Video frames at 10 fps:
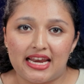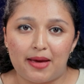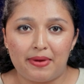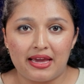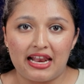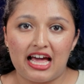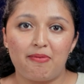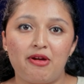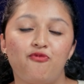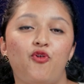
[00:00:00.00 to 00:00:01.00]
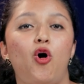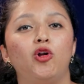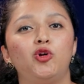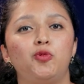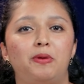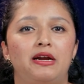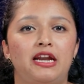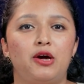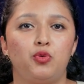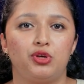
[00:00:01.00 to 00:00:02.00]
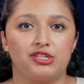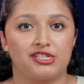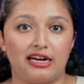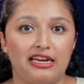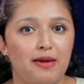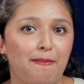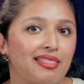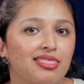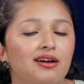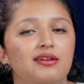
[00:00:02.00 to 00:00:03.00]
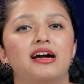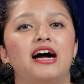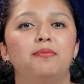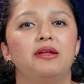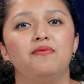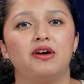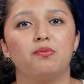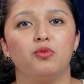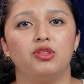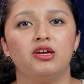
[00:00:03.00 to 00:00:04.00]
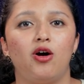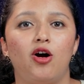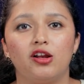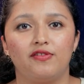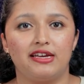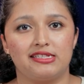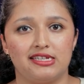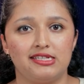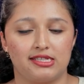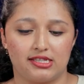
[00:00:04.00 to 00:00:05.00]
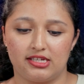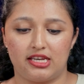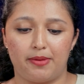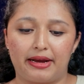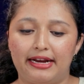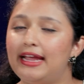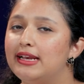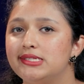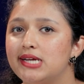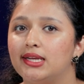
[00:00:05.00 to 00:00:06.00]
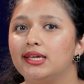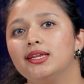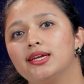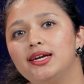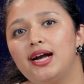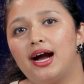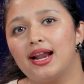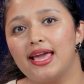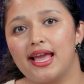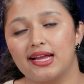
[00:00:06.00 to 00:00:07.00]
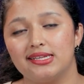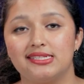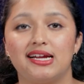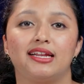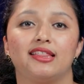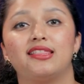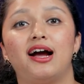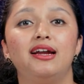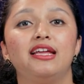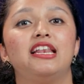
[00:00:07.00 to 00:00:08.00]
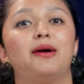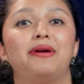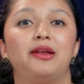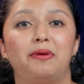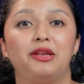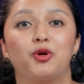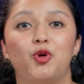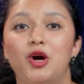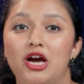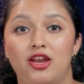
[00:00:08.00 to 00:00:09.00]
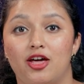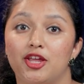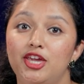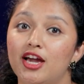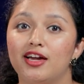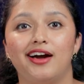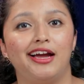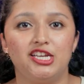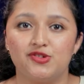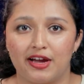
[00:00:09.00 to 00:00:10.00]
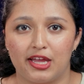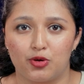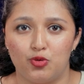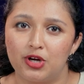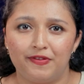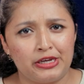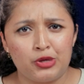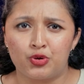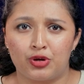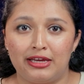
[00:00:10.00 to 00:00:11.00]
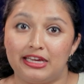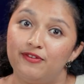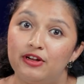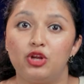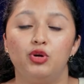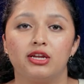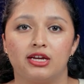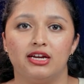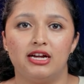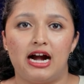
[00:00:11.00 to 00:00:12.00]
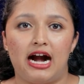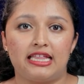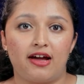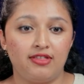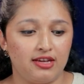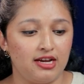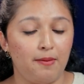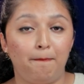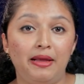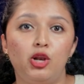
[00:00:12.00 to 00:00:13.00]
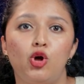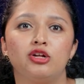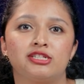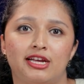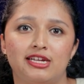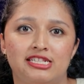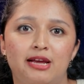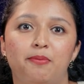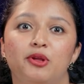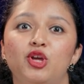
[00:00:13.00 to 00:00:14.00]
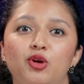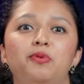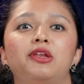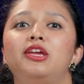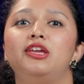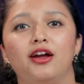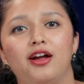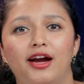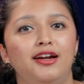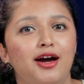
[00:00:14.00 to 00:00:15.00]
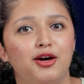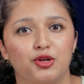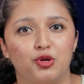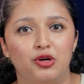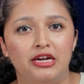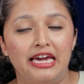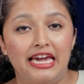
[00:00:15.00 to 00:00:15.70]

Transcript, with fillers: நம்ம எல்லாருமே ஃபாலோ பண்ண ஒரு ஸ்டடி மெத்தட் அப்படின்னு வரும்போது ஆல்வேஸ் இஸ் நம்மக்கிட்ட என்சிஆர்டி e இருக்குது ஆனால் என்சிஆர்டியை e தாண்டி நம்ம என்ன பண்ணியிருக்கோம் நிறைய கைட்ஸ் வாங்கியிருக்கோம் உங்கள் வீட்லேயும் இருக்கும்ல என் வீட்லேயும் இருக்குது அதாவது பில்லோ சைஸில் பெரிய பெரிய கைடாக இருக்கும்